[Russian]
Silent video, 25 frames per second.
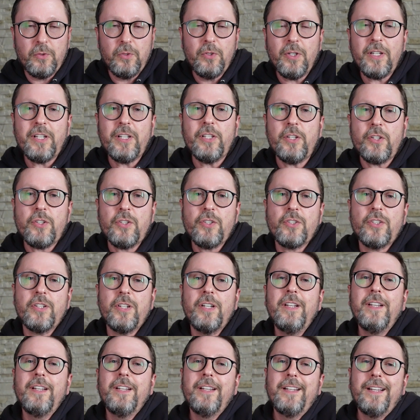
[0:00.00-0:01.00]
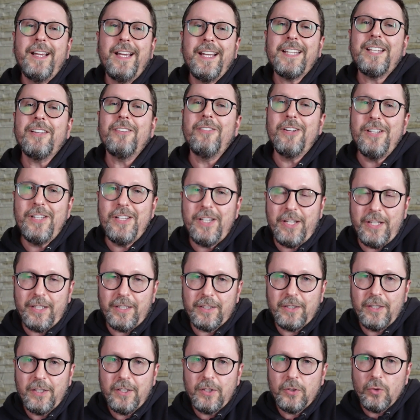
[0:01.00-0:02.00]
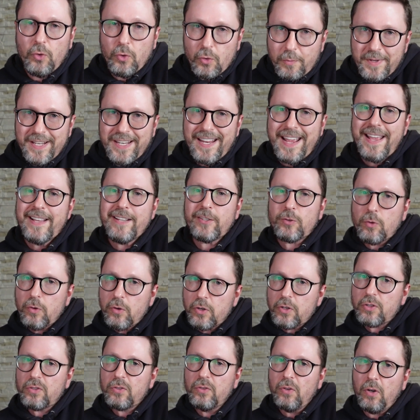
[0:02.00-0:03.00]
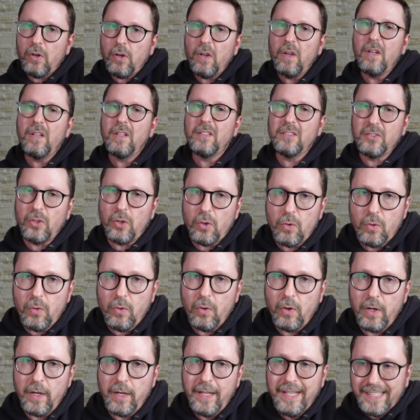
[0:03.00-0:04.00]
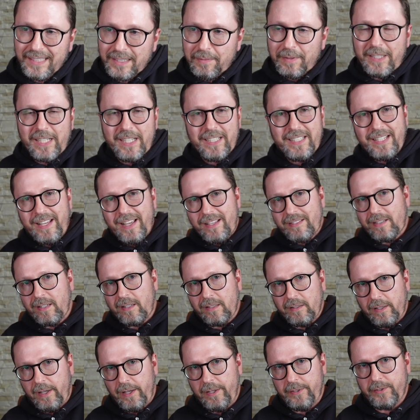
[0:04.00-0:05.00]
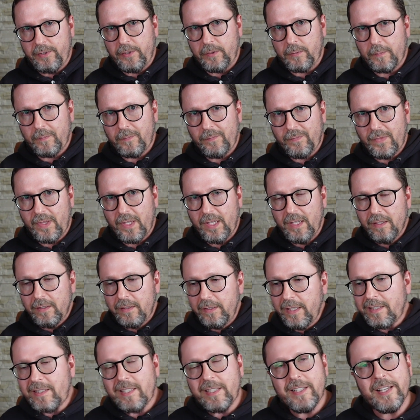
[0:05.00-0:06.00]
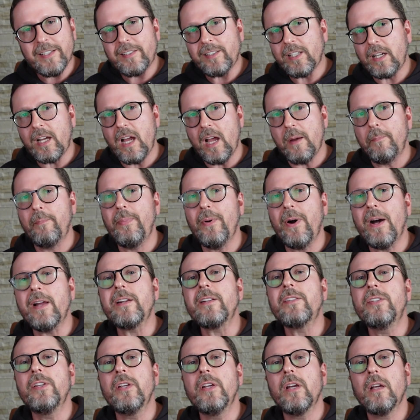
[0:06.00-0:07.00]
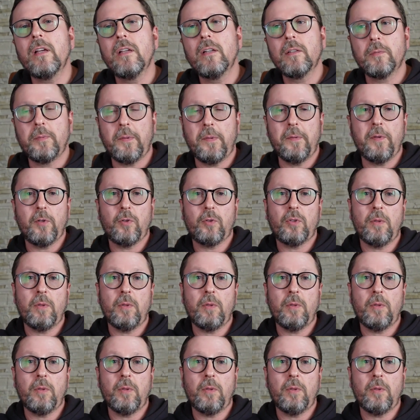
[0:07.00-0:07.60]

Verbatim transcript: нее, конечно же, этого нет. Но у меня есть кое-что другое. Смотрите, я согласен. Если есть такая партия, к примеру,